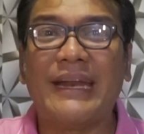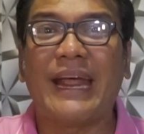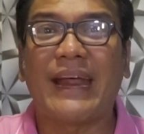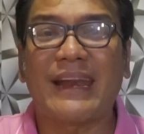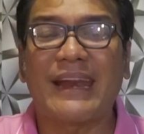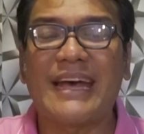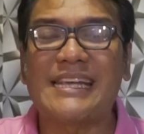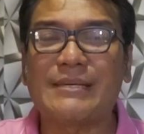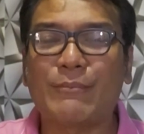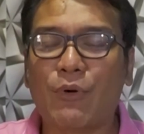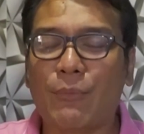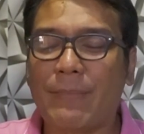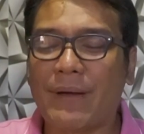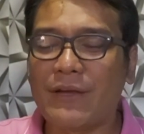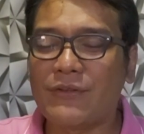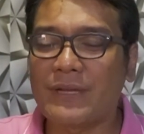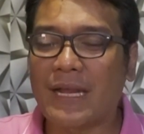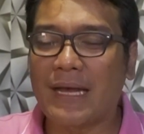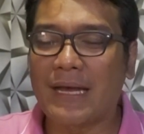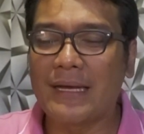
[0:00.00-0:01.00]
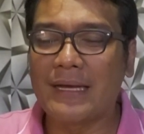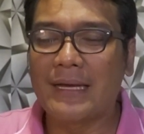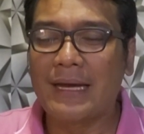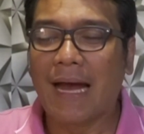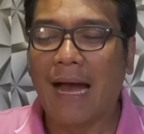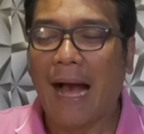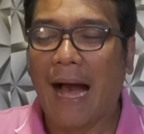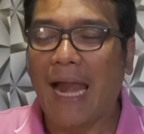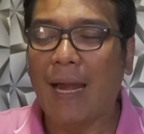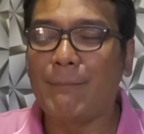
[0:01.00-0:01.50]
naranasan mo ba yun na
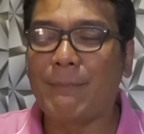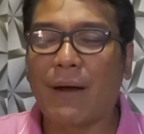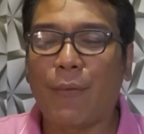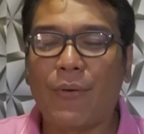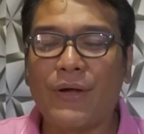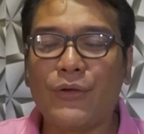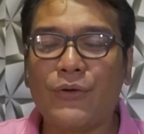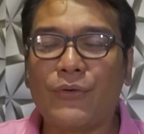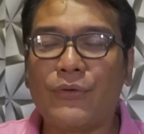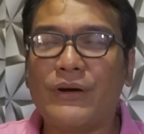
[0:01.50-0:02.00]
halimbawa